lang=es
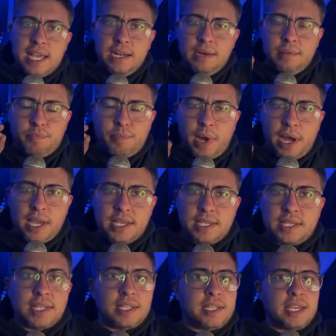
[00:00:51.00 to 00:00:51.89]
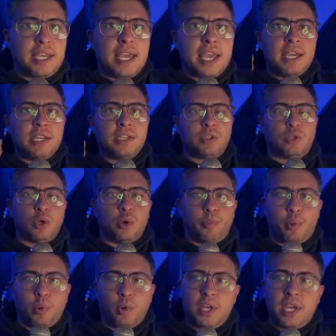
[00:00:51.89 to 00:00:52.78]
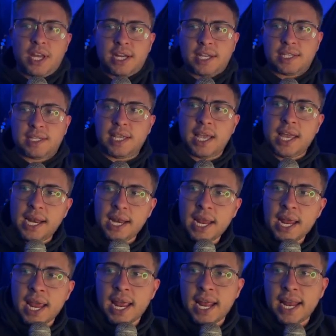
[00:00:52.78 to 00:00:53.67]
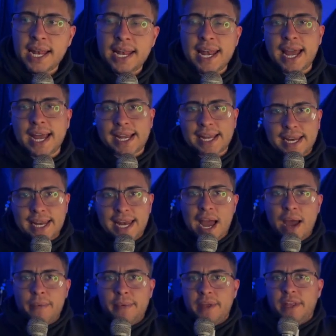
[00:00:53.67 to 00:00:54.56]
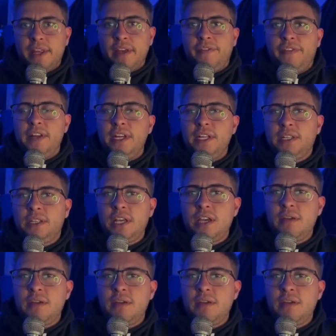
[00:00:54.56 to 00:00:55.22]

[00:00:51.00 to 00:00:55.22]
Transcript: países y esto pudiera ser la clave definitiva